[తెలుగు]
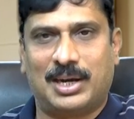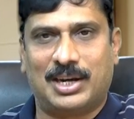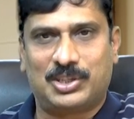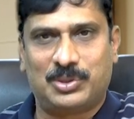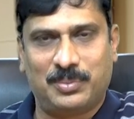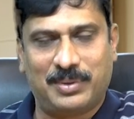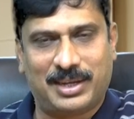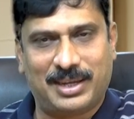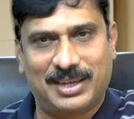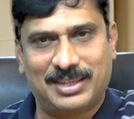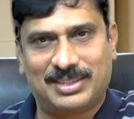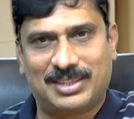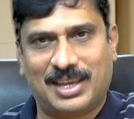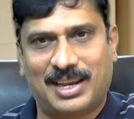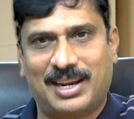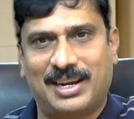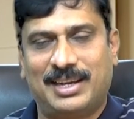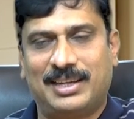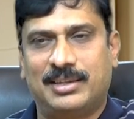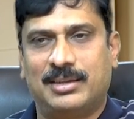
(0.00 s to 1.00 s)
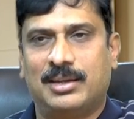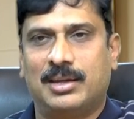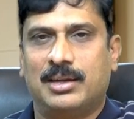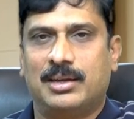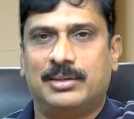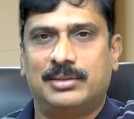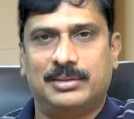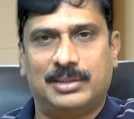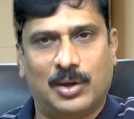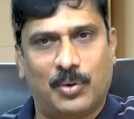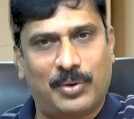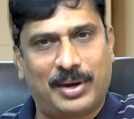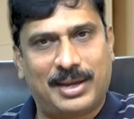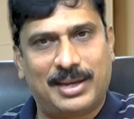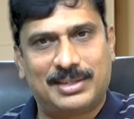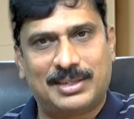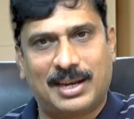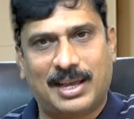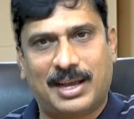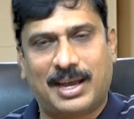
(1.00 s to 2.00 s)
లక్ష్మికి ఇస్తారని ఎవరికి
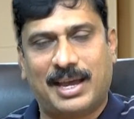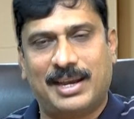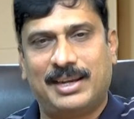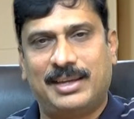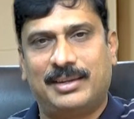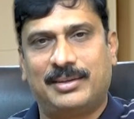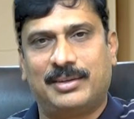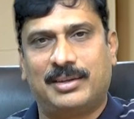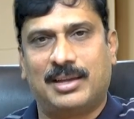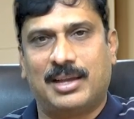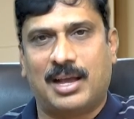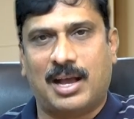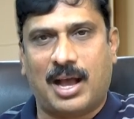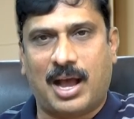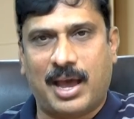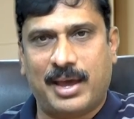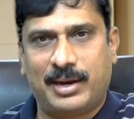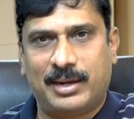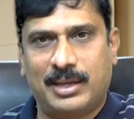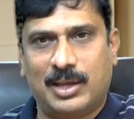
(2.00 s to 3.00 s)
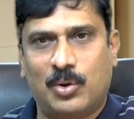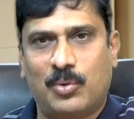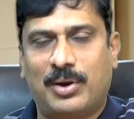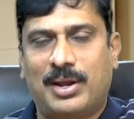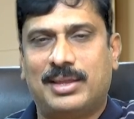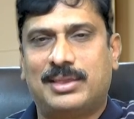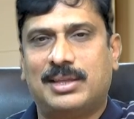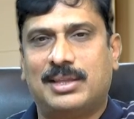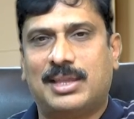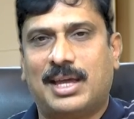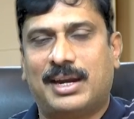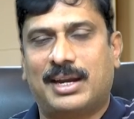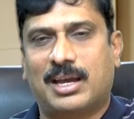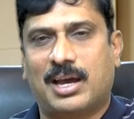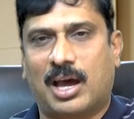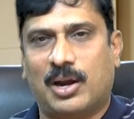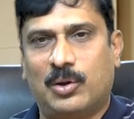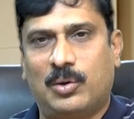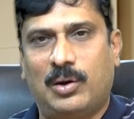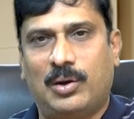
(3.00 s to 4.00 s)
ఇచ్చినా కానీ ఆయన ఎవరైతే దానికి
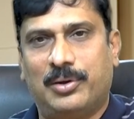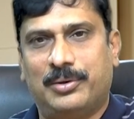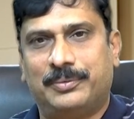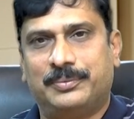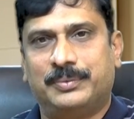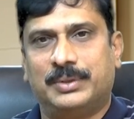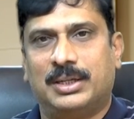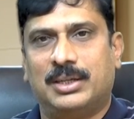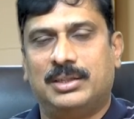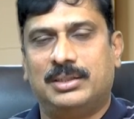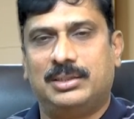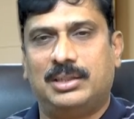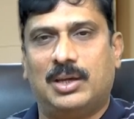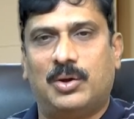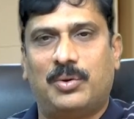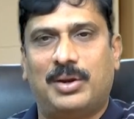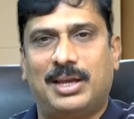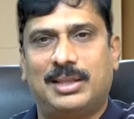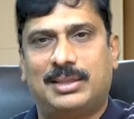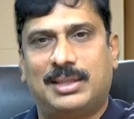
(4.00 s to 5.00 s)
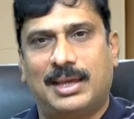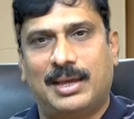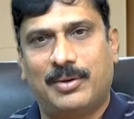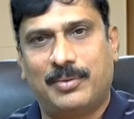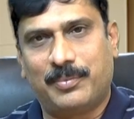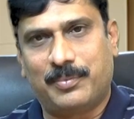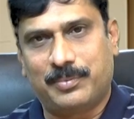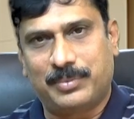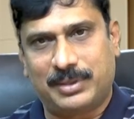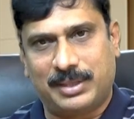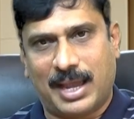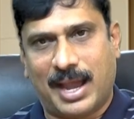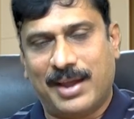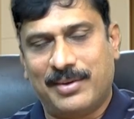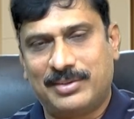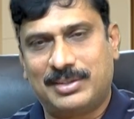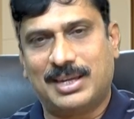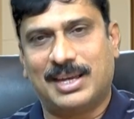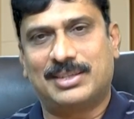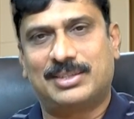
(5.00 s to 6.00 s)
అర్హులు ఎవరైతే
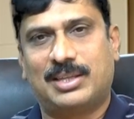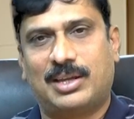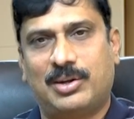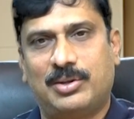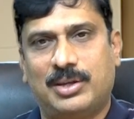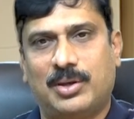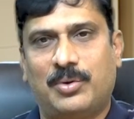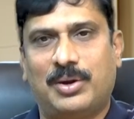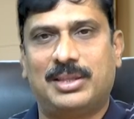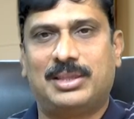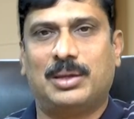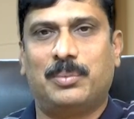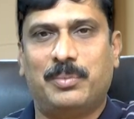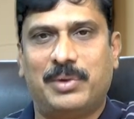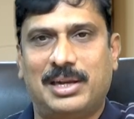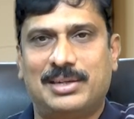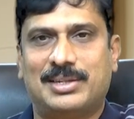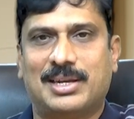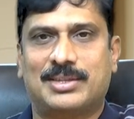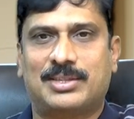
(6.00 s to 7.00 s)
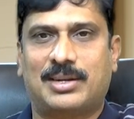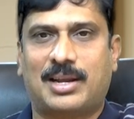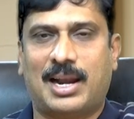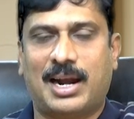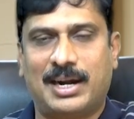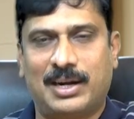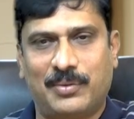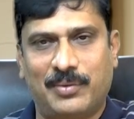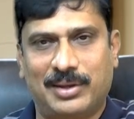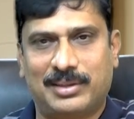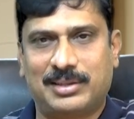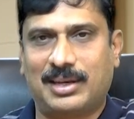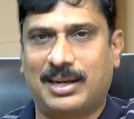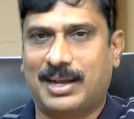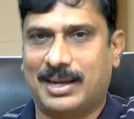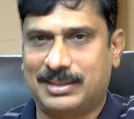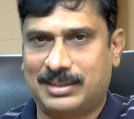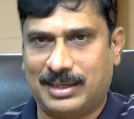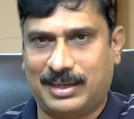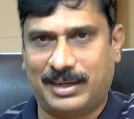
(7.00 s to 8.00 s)
న్యాయం చేస్తారో ఎవరైతే మేలు చేస్తారో అలాంటి వ్యక్తులు
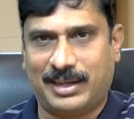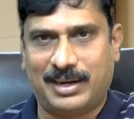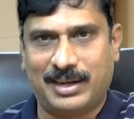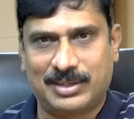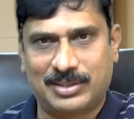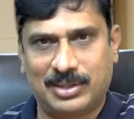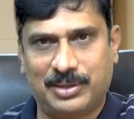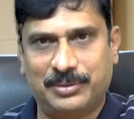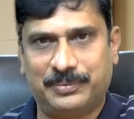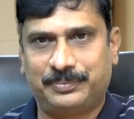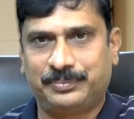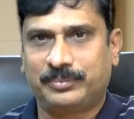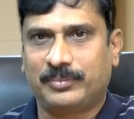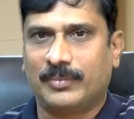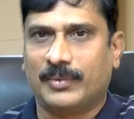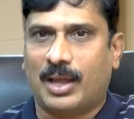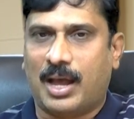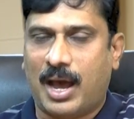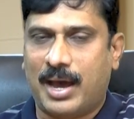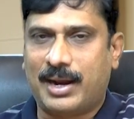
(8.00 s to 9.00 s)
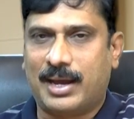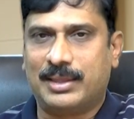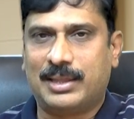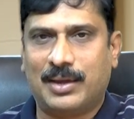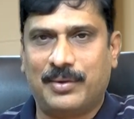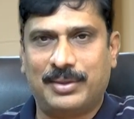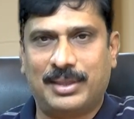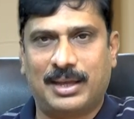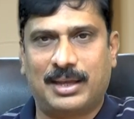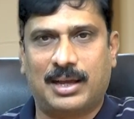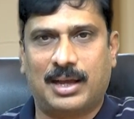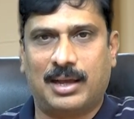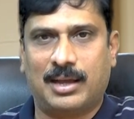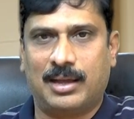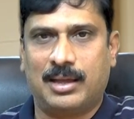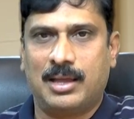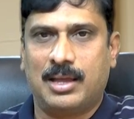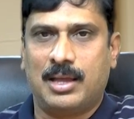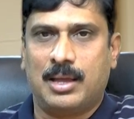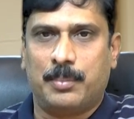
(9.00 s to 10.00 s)
ఖచ్చితంగా నిర్ణయిస్తాడు ఆయన అదేవిధంగా
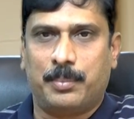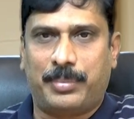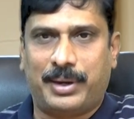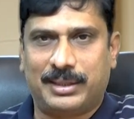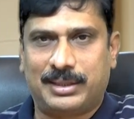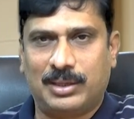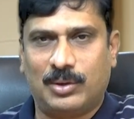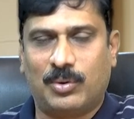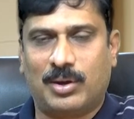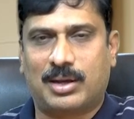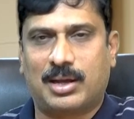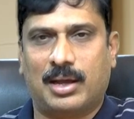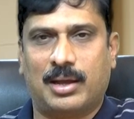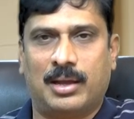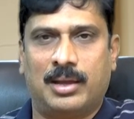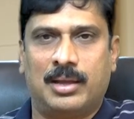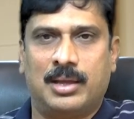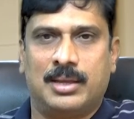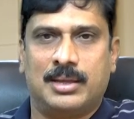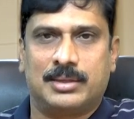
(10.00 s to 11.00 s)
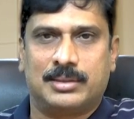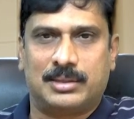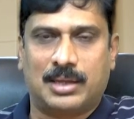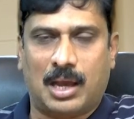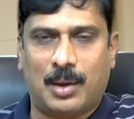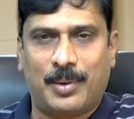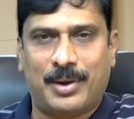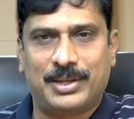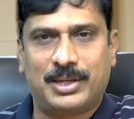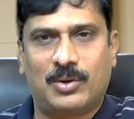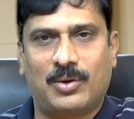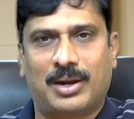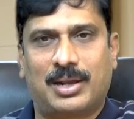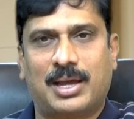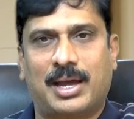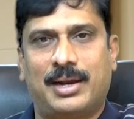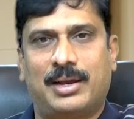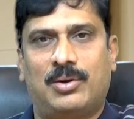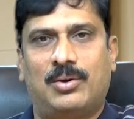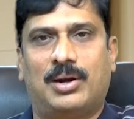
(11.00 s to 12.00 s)
ప్రతి ఒక్క సామాజిక
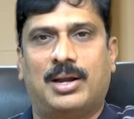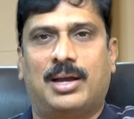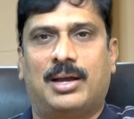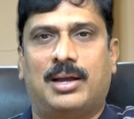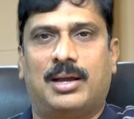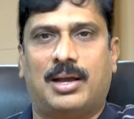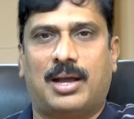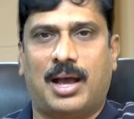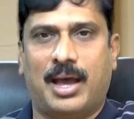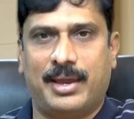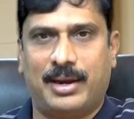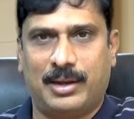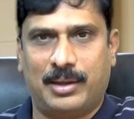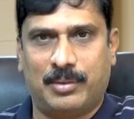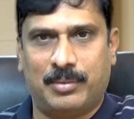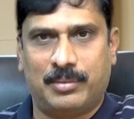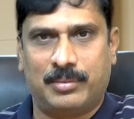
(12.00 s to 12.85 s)
వర్గానికి కూడా ఆయన